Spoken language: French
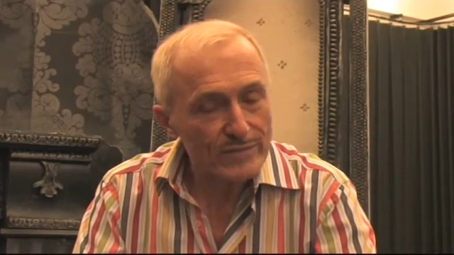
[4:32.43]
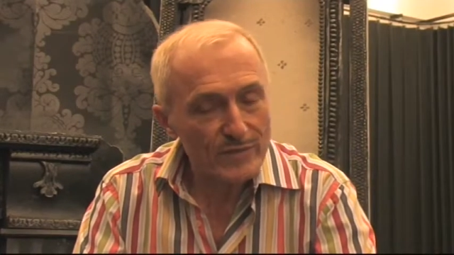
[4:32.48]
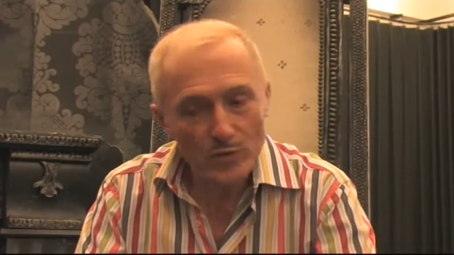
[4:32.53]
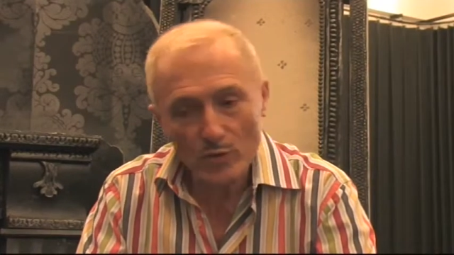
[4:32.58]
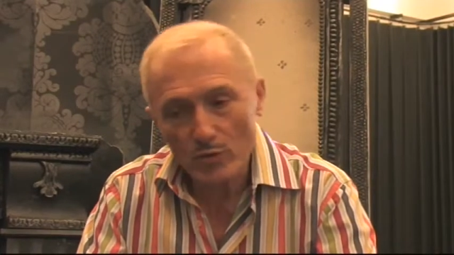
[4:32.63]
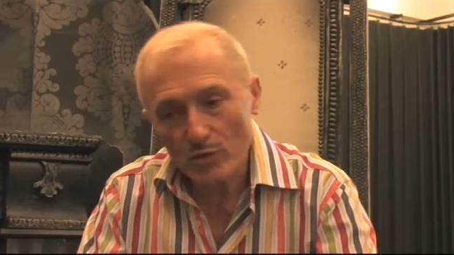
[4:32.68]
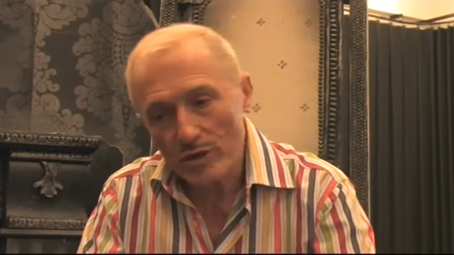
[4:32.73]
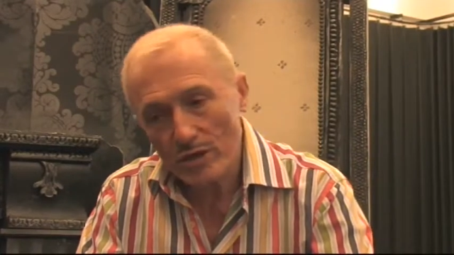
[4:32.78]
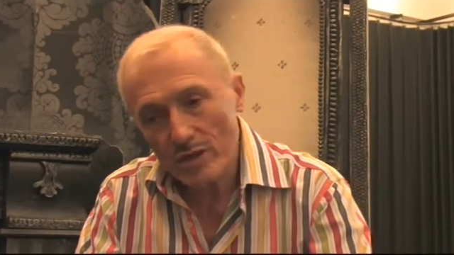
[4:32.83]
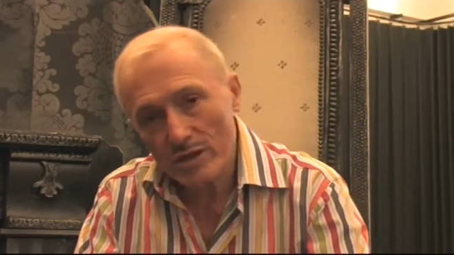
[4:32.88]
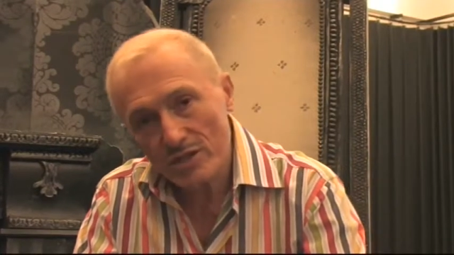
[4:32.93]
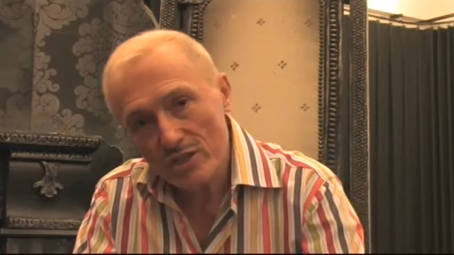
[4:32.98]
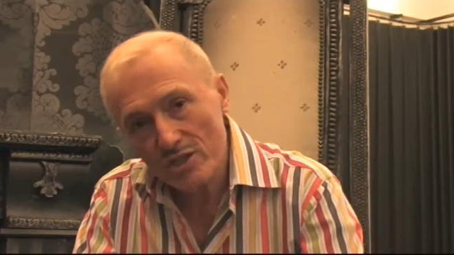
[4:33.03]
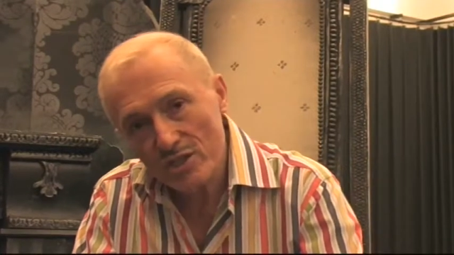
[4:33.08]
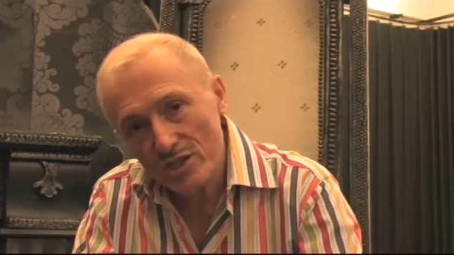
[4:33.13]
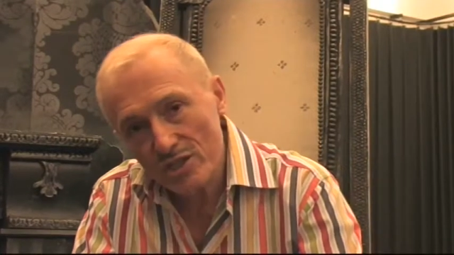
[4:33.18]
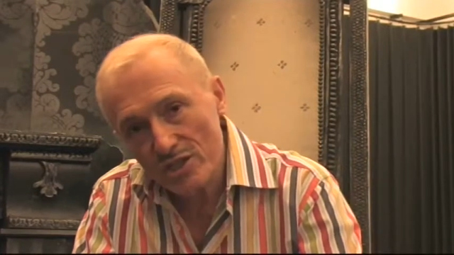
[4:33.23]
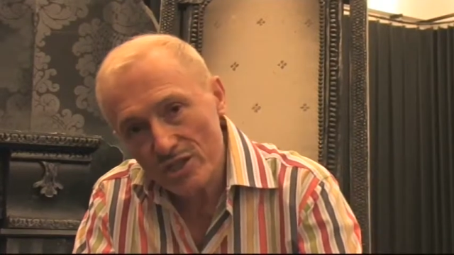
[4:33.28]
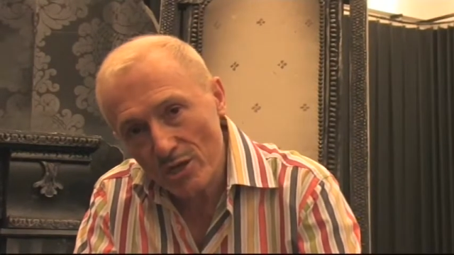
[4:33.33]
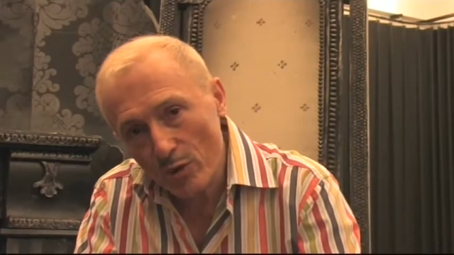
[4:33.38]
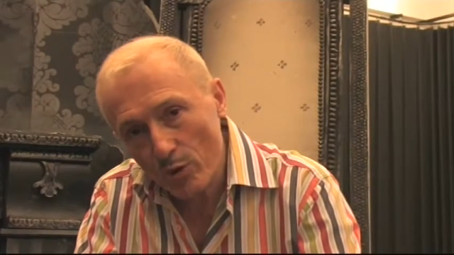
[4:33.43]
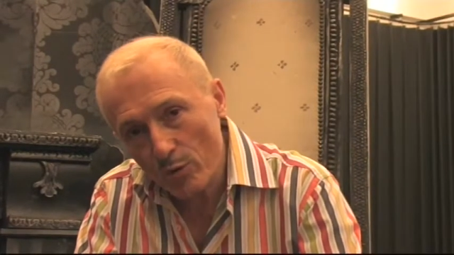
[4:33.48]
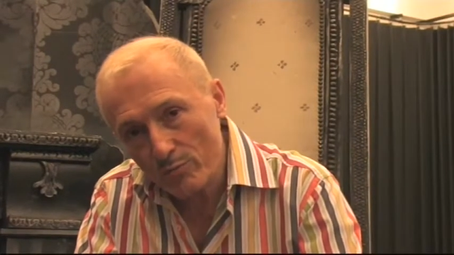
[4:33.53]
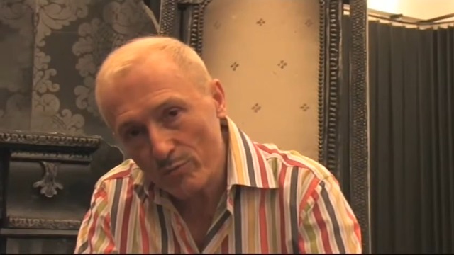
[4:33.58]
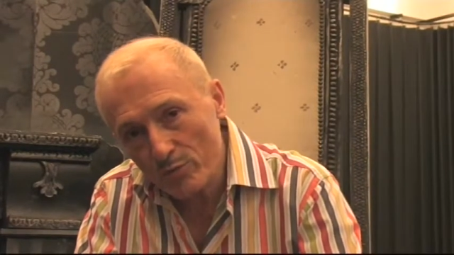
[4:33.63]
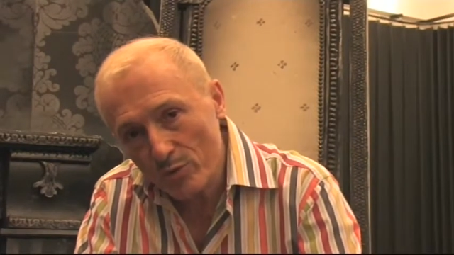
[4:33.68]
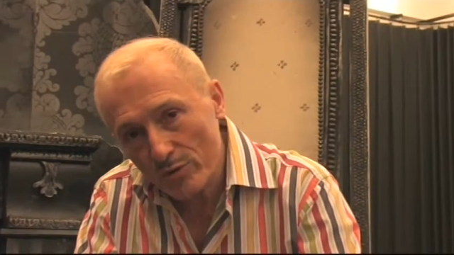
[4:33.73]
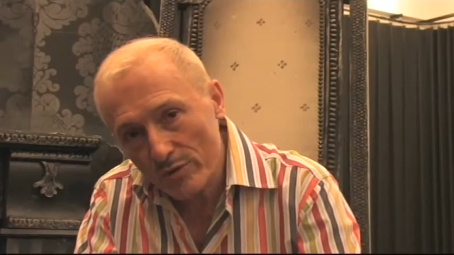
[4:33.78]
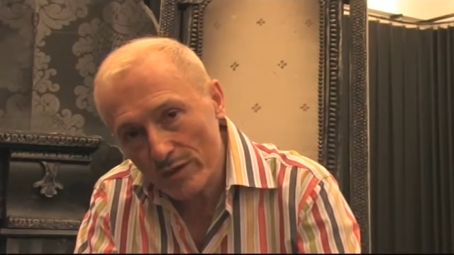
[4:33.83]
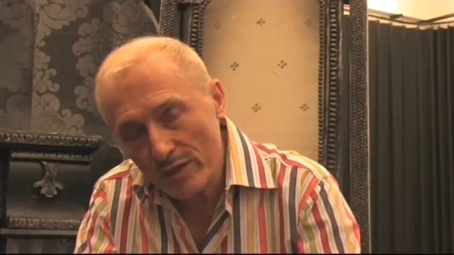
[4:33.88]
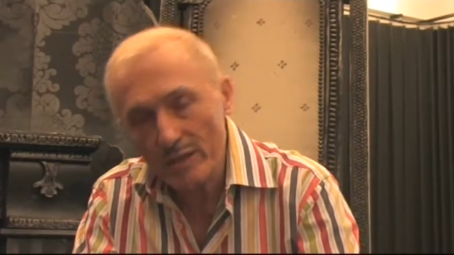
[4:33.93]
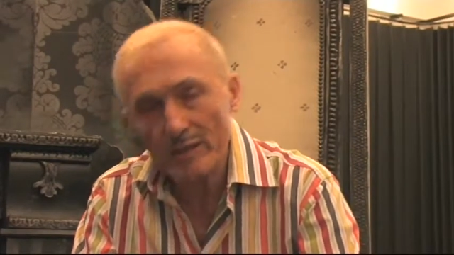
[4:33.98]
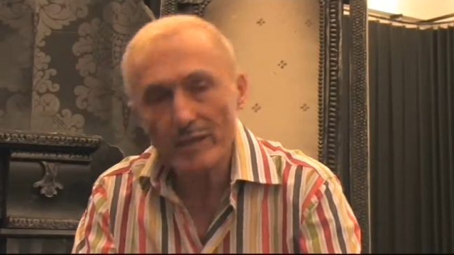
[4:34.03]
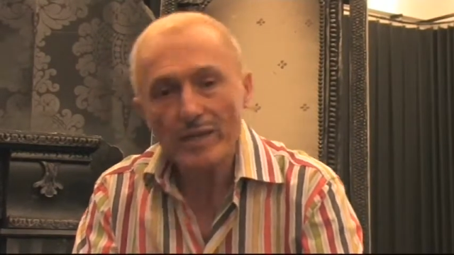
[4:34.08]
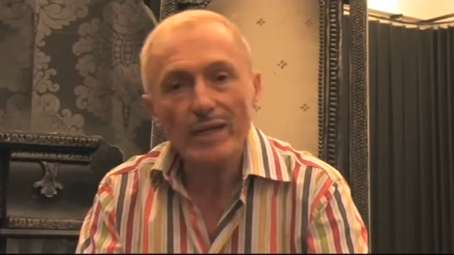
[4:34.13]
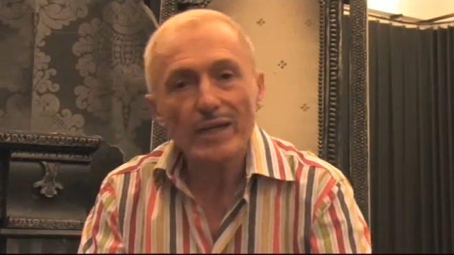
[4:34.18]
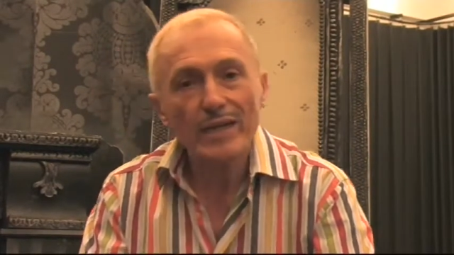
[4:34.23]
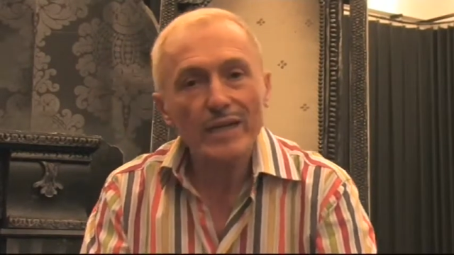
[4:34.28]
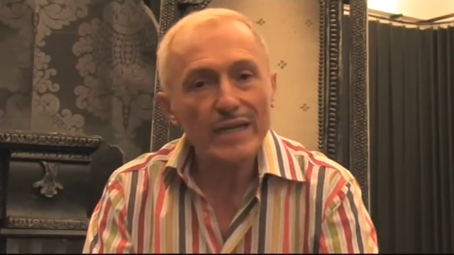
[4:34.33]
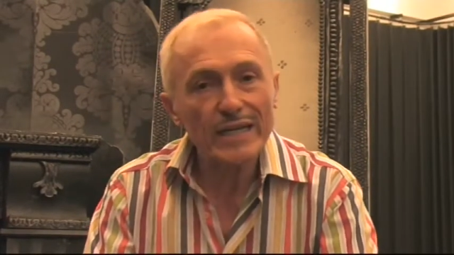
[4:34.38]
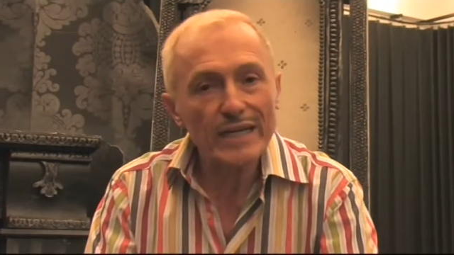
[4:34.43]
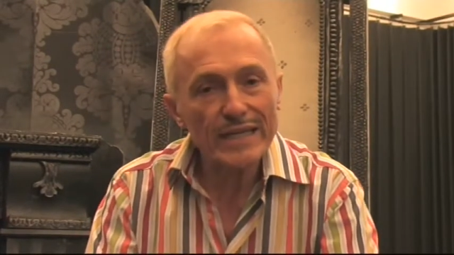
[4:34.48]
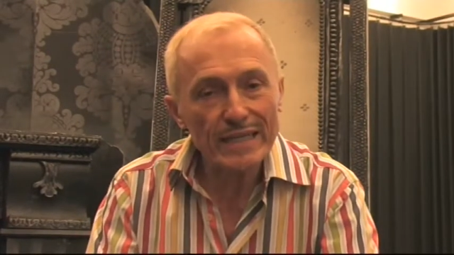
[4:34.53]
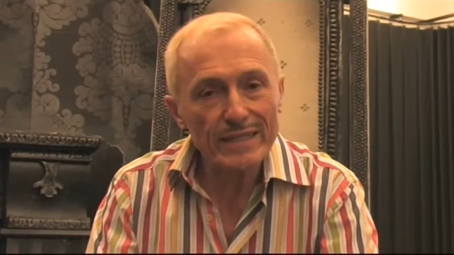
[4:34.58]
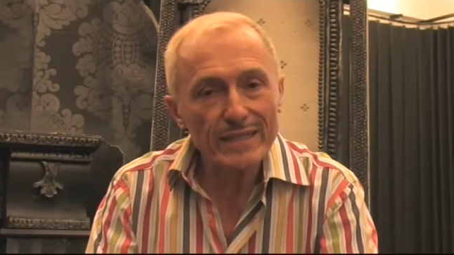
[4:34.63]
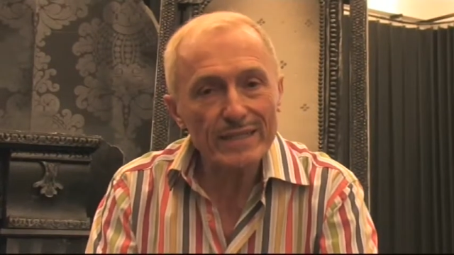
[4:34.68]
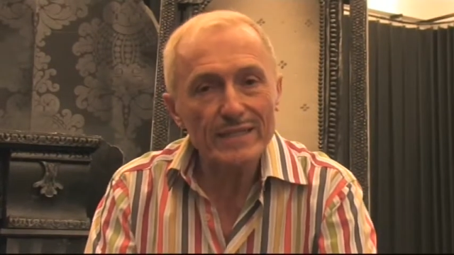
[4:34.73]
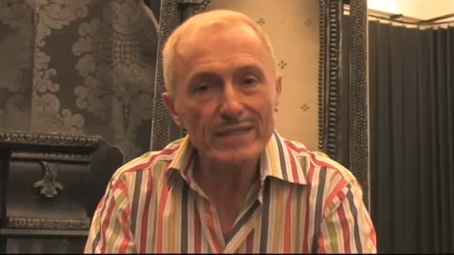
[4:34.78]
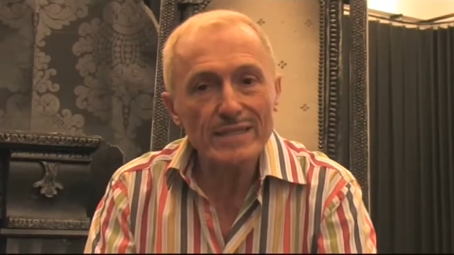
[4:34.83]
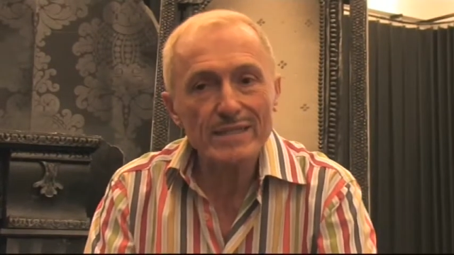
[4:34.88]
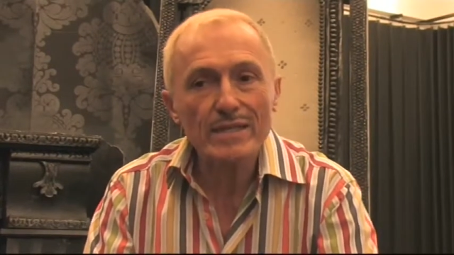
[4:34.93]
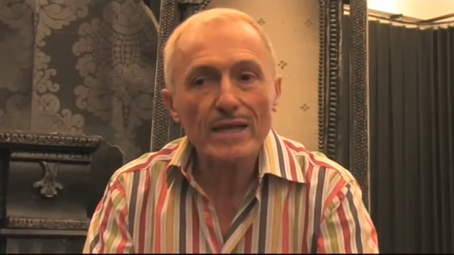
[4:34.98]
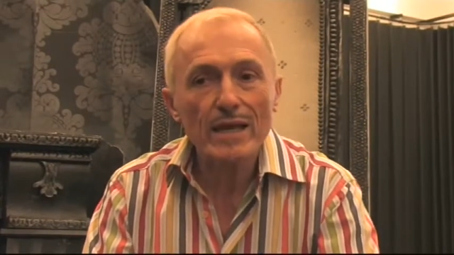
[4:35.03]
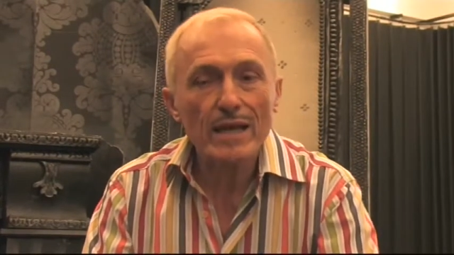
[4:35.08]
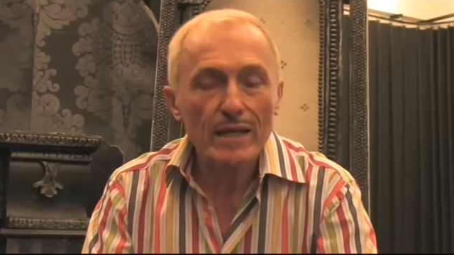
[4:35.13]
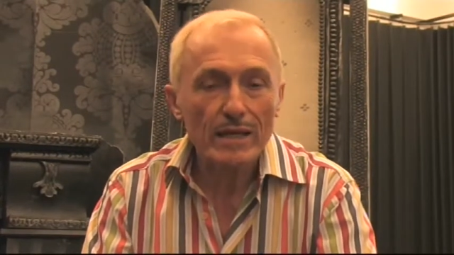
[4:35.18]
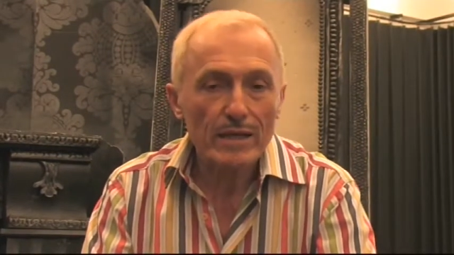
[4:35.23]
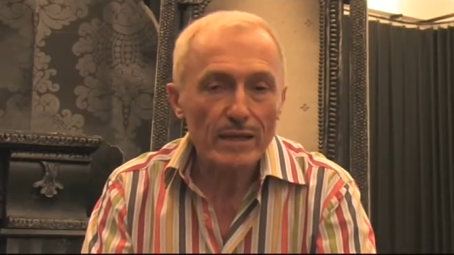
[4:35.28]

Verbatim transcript: Donc Jérôme Bourdin réalise